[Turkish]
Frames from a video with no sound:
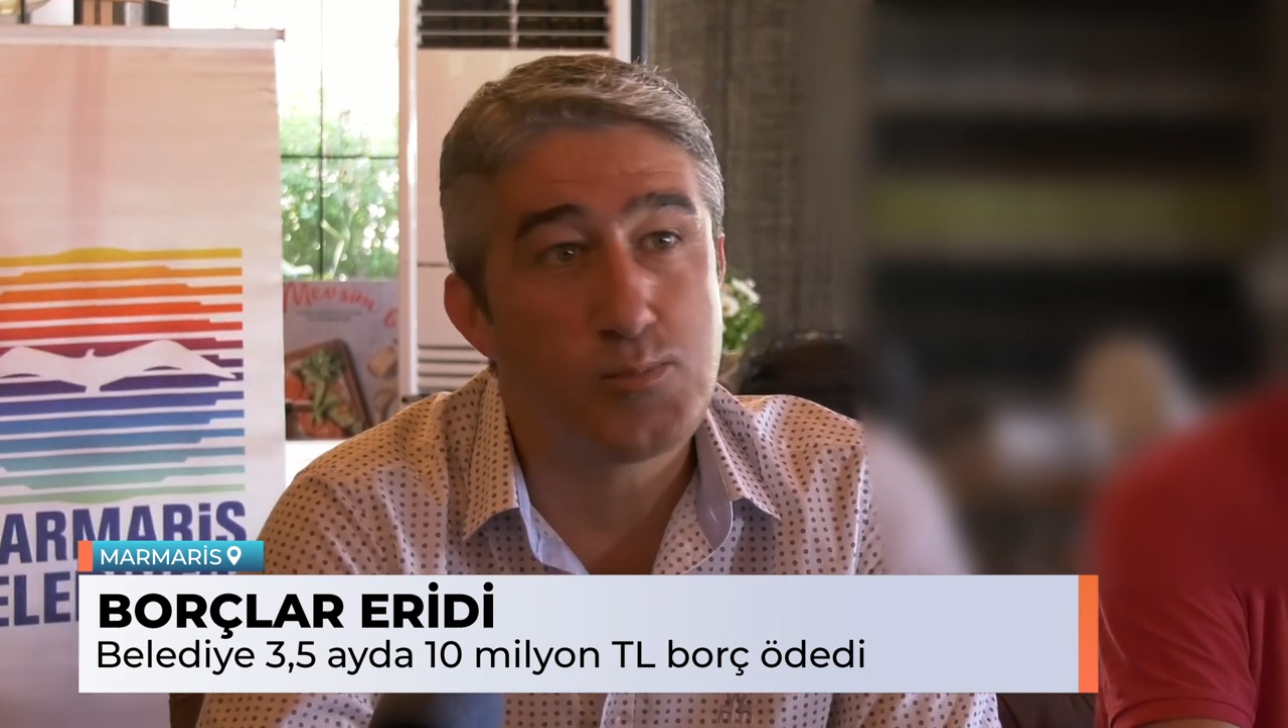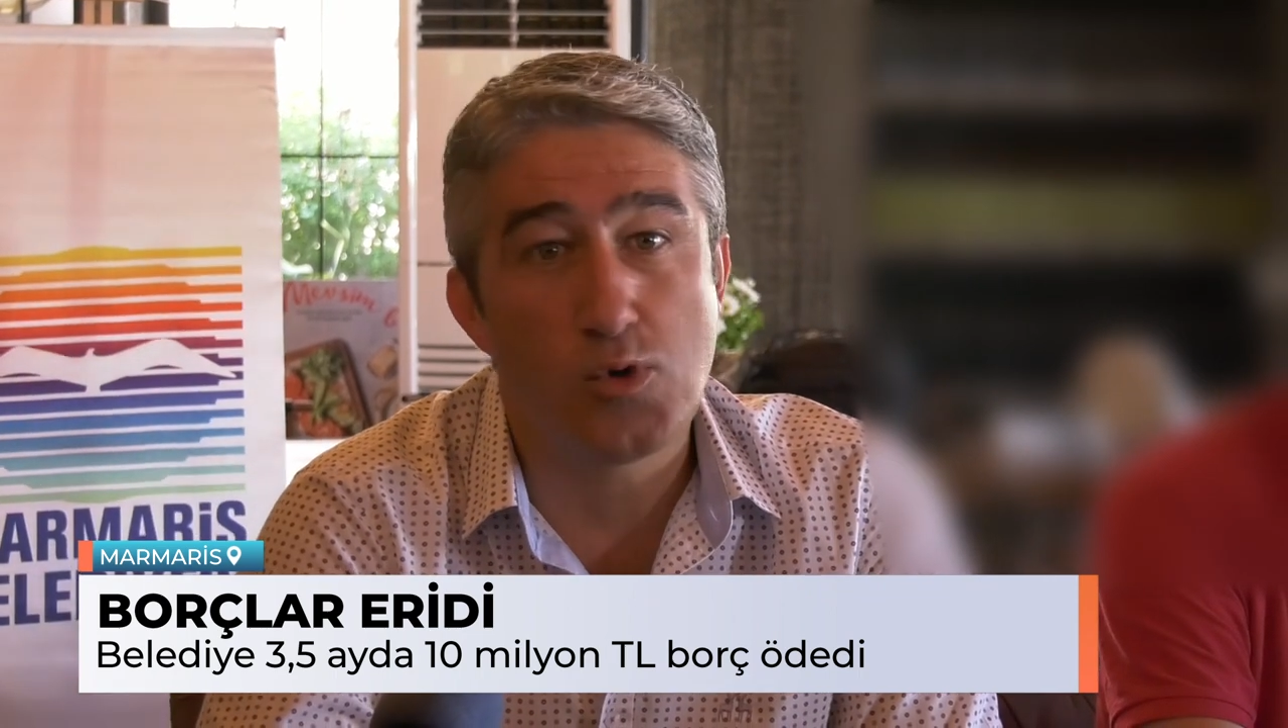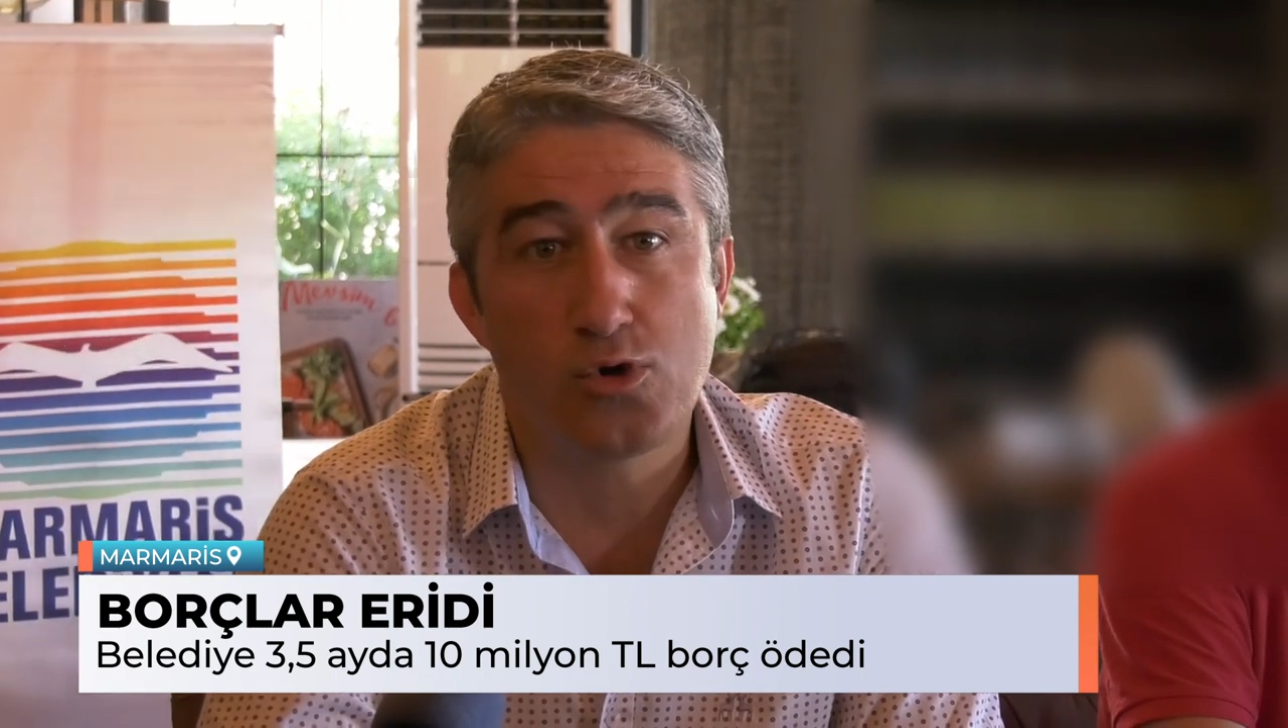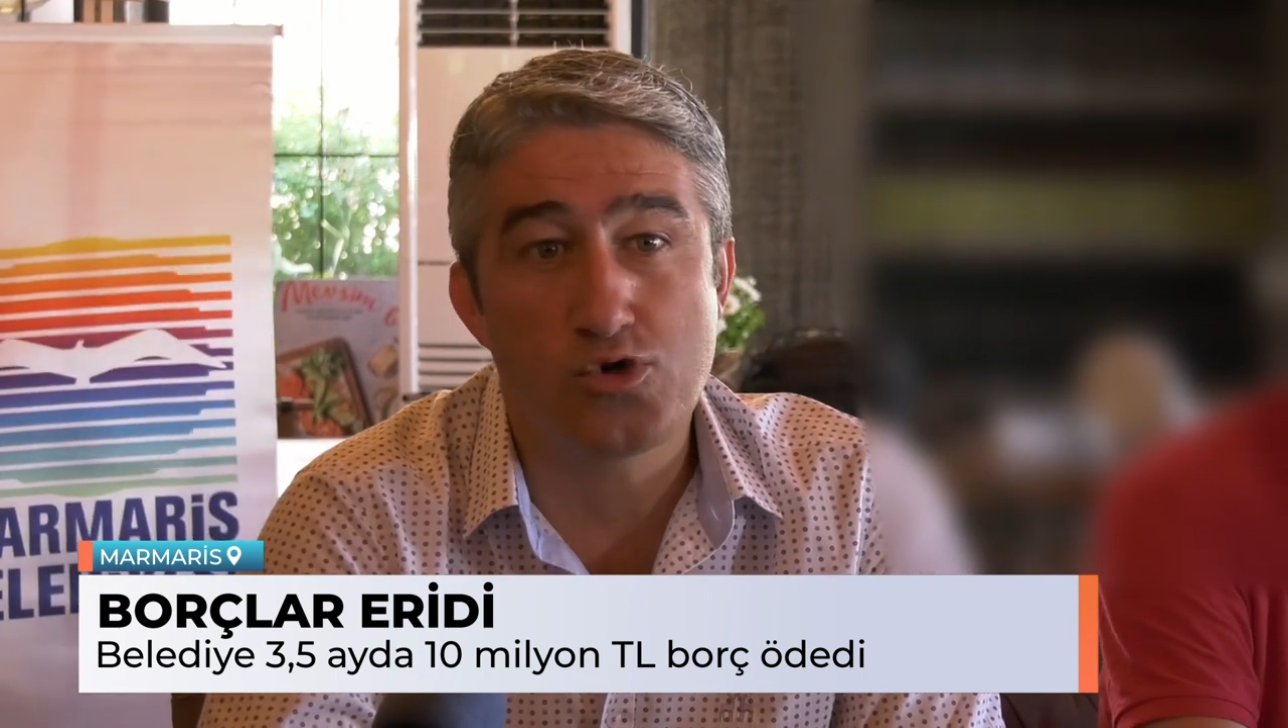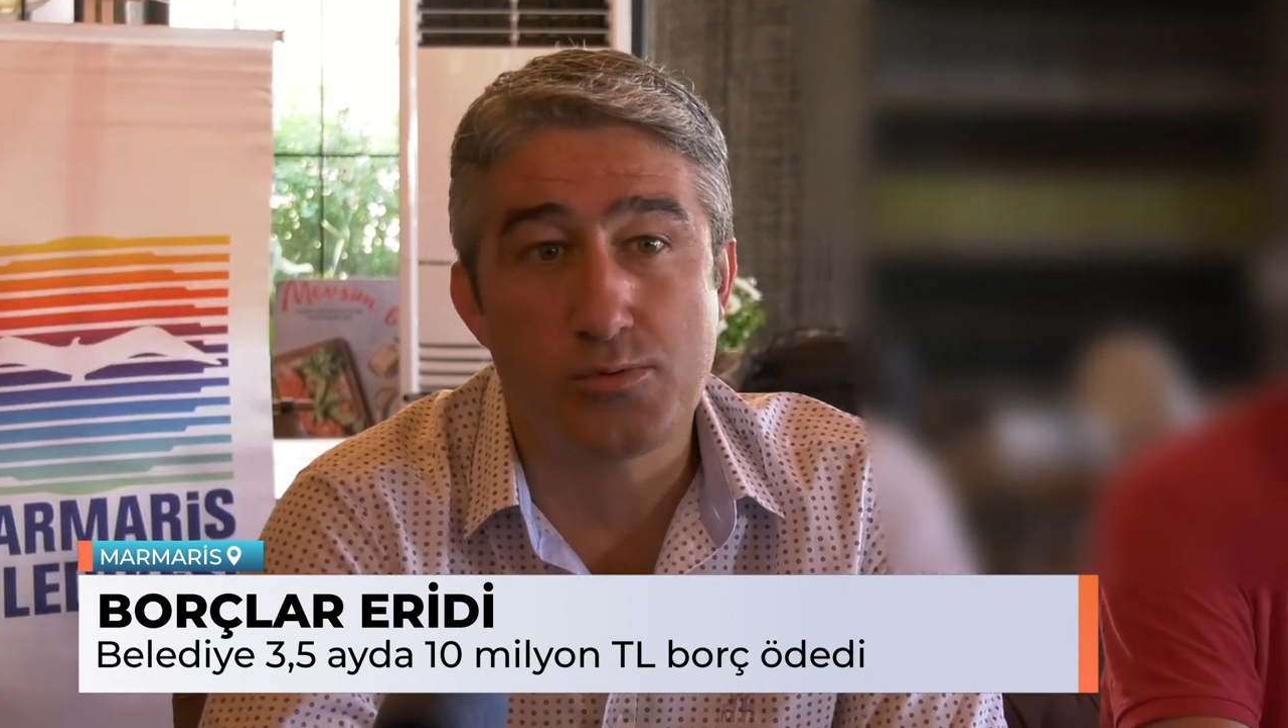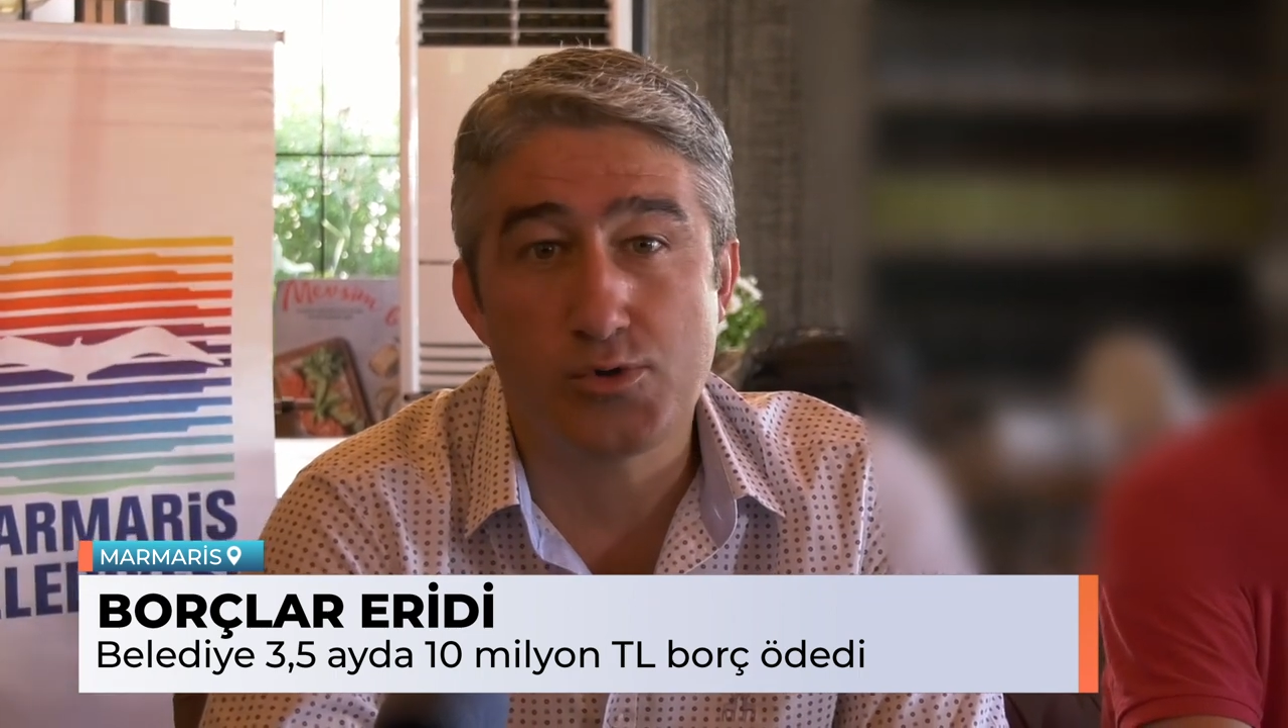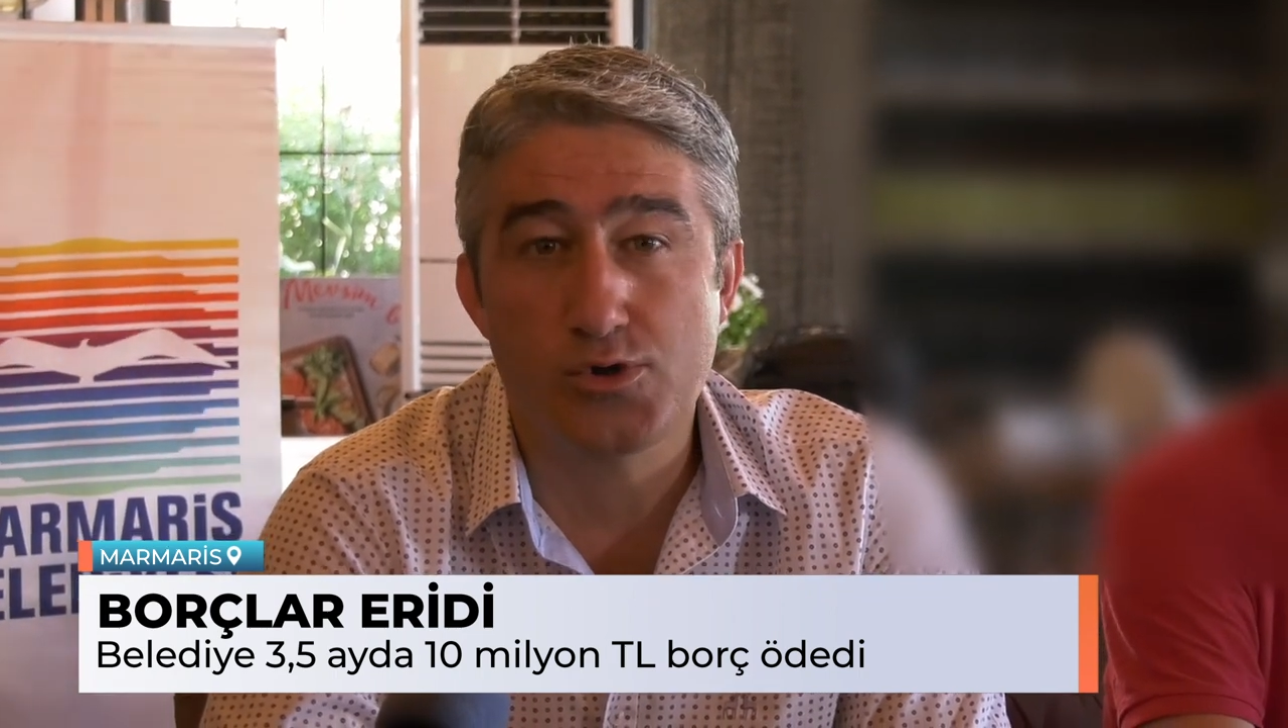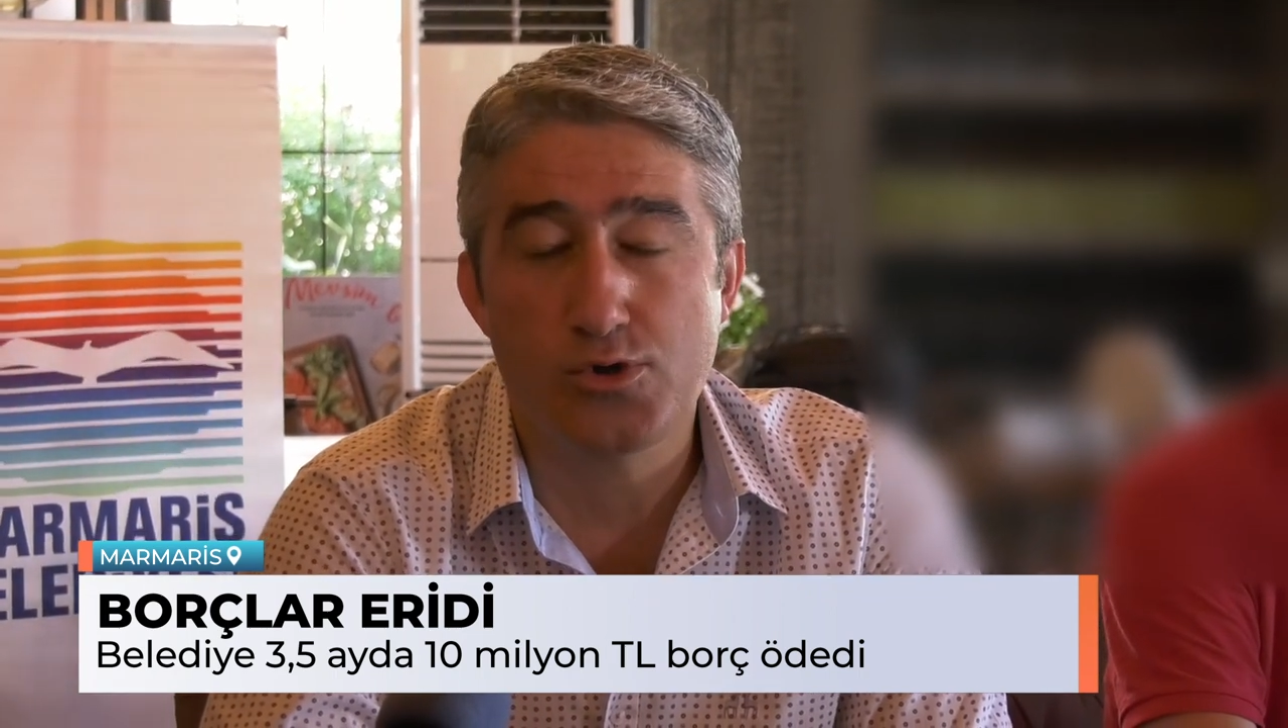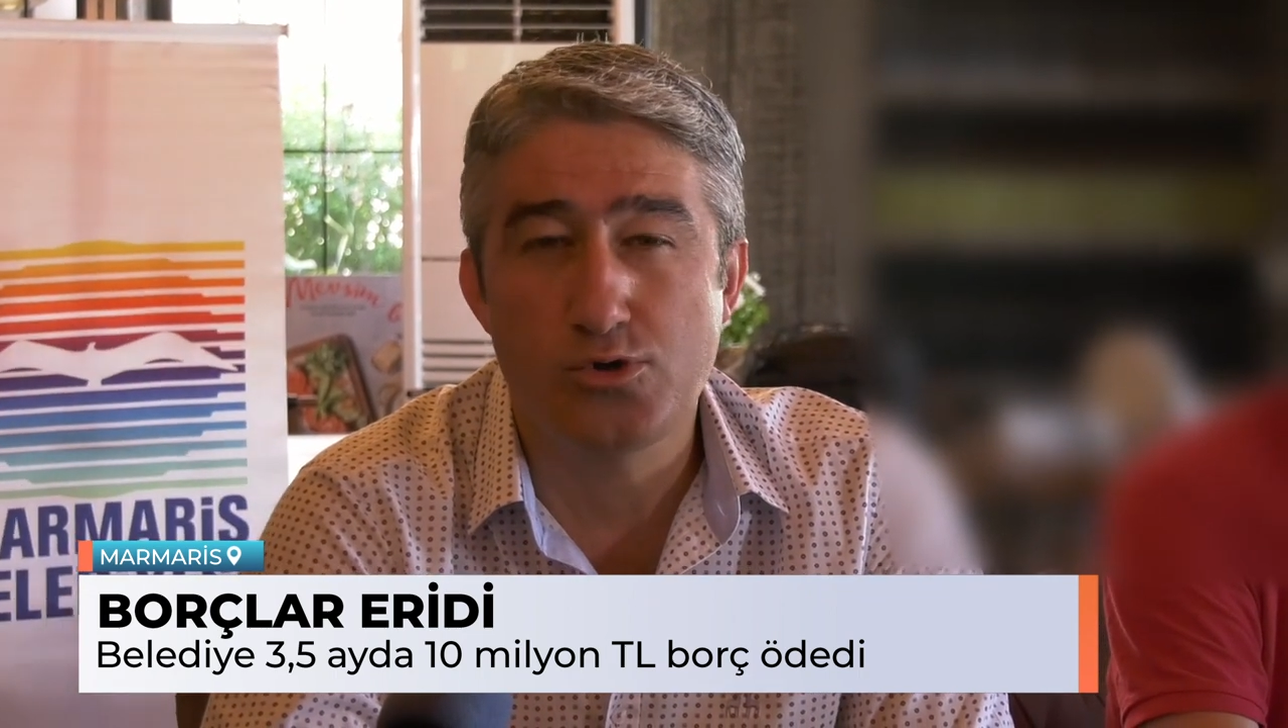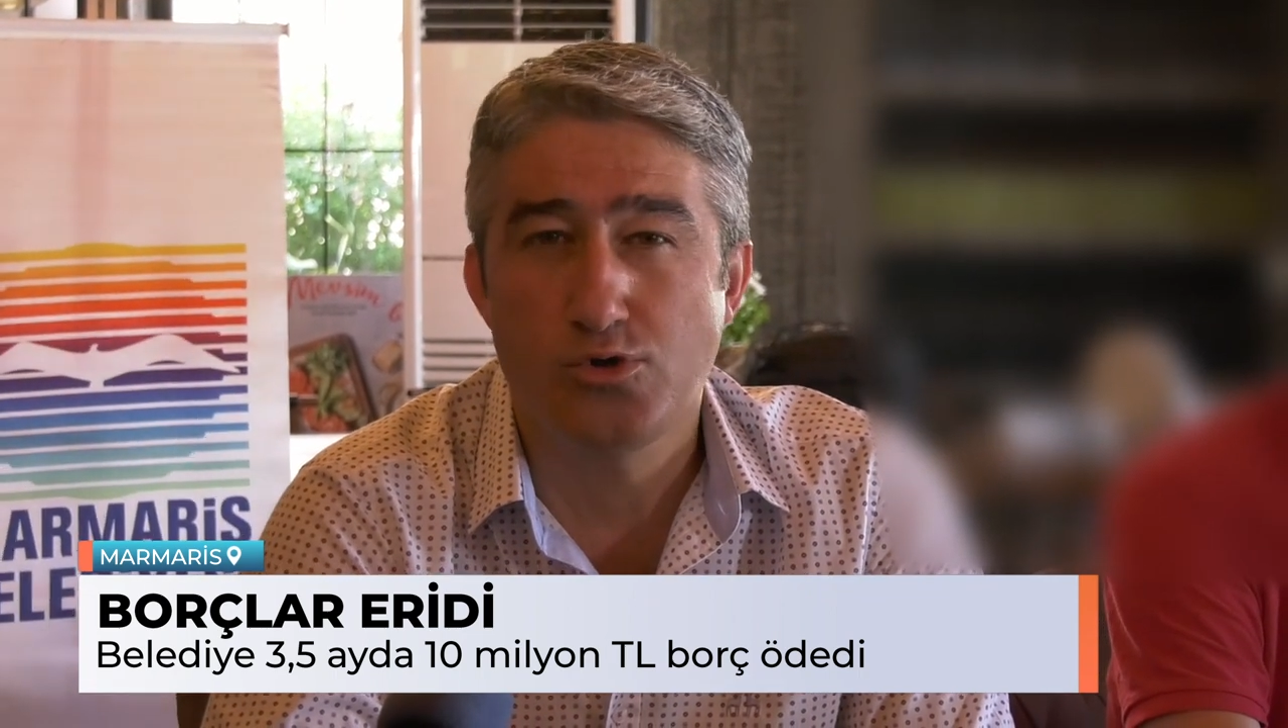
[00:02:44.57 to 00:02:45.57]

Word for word: borcumuzu